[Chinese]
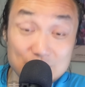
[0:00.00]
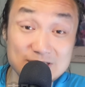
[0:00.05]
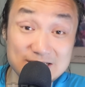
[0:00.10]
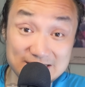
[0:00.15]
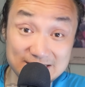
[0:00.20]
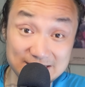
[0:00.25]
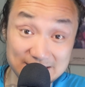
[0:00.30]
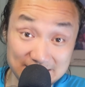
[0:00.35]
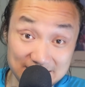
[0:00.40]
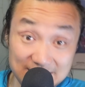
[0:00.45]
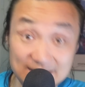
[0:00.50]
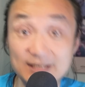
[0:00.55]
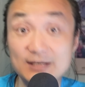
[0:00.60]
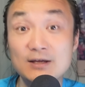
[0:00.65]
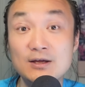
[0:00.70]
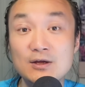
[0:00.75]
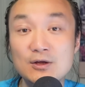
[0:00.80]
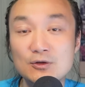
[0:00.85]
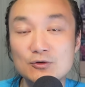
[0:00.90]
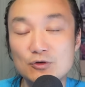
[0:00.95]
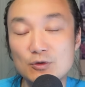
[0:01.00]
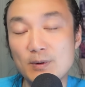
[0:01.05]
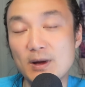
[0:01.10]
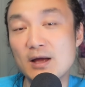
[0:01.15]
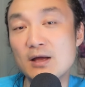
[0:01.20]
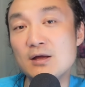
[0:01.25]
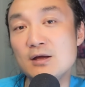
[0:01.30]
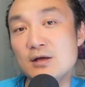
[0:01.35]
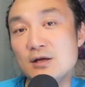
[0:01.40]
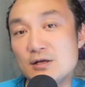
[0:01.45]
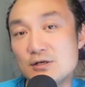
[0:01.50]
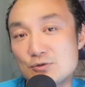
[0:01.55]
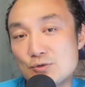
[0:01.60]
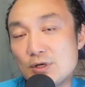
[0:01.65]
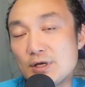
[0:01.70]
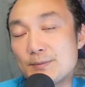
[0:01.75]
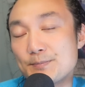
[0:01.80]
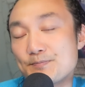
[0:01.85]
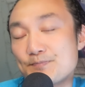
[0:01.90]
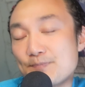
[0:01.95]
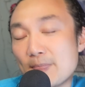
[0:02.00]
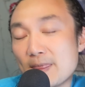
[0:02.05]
死地，对吧？所以。